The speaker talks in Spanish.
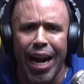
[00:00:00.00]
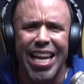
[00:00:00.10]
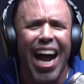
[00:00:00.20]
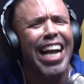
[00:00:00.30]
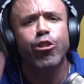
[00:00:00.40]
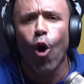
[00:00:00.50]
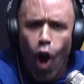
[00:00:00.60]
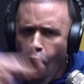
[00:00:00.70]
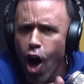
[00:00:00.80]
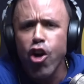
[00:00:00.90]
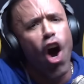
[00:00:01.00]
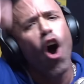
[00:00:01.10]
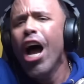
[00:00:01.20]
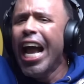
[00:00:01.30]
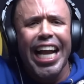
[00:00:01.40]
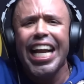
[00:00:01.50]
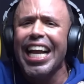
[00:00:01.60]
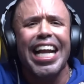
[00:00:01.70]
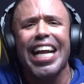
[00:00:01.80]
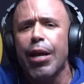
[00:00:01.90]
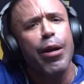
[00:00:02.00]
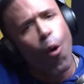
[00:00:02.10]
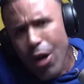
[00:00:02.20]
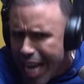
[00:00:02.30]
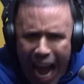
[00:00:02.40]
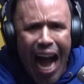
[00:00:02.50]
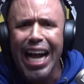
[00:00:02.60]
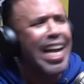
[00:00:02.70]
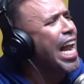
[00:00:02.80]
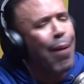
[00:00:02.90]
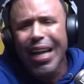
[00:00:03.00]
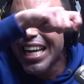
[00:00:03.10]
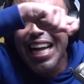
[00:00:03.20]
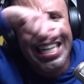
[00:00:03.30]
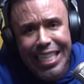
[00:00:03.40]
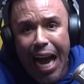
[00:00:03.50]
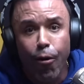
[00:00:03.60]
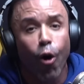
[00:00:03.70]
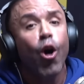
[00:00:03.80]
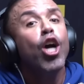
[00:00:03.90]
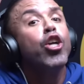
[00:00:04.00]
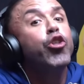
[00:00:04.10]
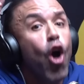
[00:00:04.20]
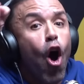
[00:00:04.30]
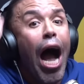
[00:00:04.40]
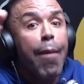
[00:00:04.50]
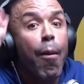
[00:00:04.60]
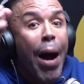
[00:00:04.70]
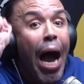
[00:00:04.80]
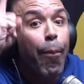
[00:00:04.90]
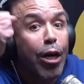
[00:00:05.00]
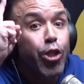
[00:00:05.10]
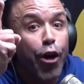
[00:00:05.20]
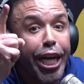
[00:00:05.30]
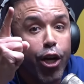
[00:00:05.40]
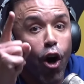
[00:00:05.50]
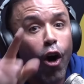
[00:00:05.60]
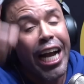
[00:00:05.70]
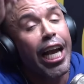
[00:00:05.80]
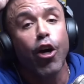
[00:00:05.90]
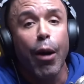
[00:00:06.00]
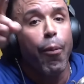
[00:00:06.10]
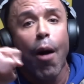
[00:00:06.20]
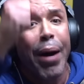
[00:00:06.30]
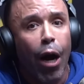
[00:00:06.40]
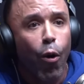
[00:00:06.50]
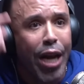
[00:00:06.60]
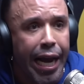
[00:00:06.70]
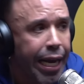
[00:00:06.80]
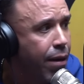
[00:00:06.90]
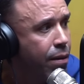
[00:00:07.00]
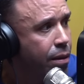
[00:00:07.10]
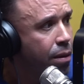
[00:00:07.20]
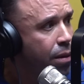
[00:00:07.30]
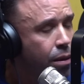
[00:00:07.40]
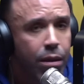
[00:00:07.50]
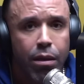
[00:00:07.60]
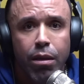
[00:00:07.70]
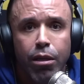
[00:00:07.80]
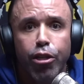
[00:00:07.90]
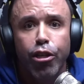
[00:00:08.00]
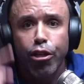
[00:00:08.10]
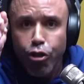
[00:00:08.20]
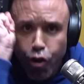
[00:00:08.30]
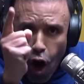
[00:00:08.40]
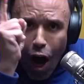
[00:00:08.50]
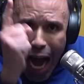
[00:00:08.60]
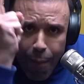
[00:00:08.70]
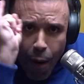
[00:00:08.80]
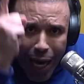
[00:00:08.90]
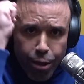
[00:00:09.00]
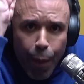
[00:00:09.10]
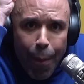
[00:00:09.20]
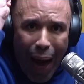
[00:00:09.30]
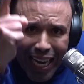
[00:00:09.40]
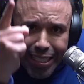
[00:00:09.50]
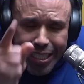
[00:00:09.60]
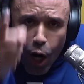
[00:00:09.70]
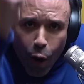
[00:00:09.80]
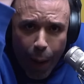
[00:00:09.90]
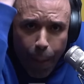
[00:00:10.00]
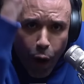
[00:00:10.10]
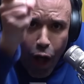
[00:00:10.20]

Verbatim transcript: ya. Y Cholongo, y, Julián, y la madre del diablo. Yo amo más a Puerto Rico que lo que puedo amar a Julián Gil. Yo amo más mi país de lo que puedo